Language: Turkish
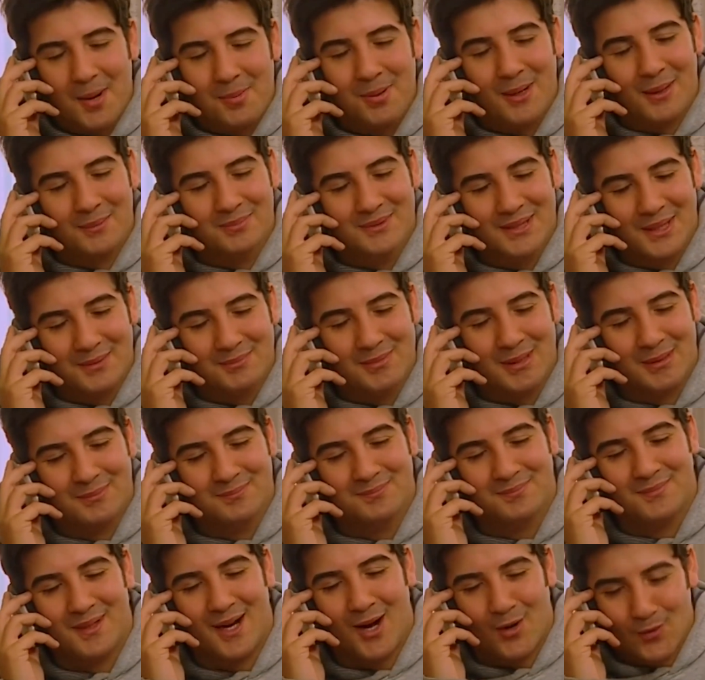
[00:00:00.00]
Tamam
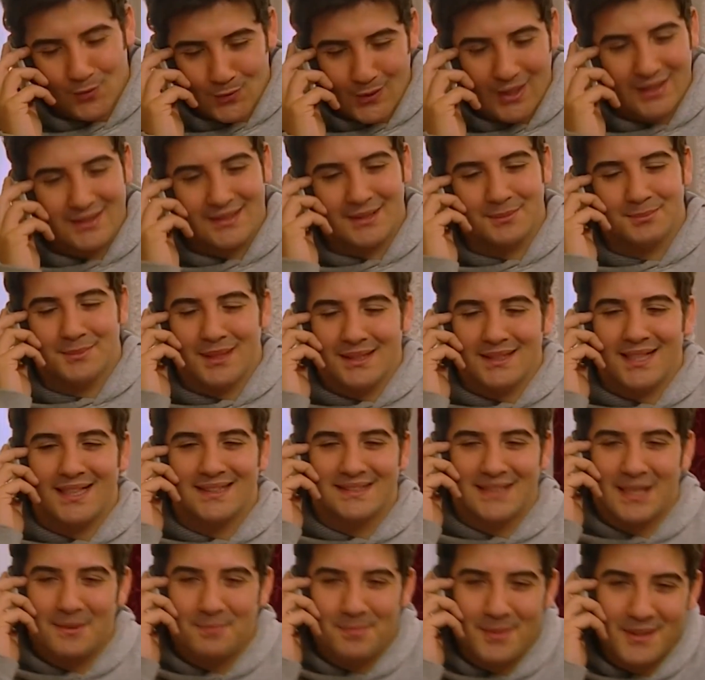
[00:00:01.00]
tamam. Havlu attım.
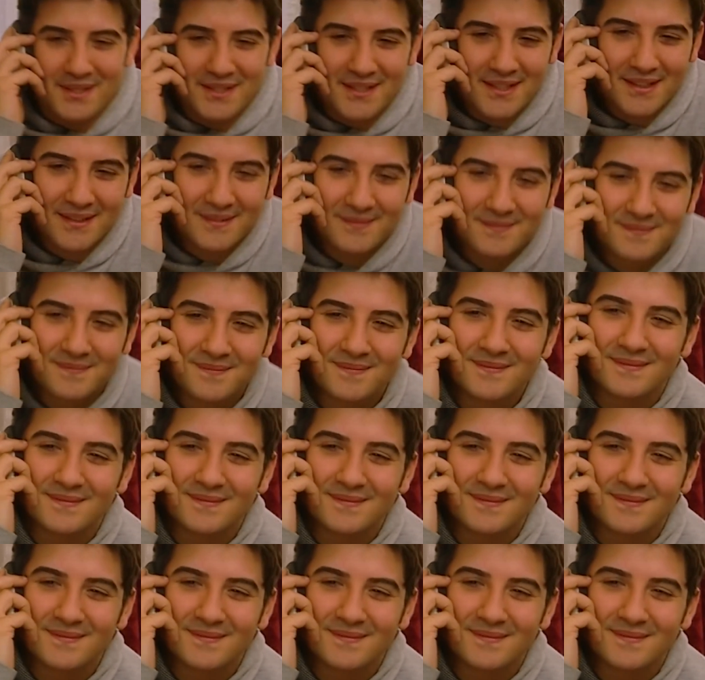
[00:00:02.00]
Ne dersen peki.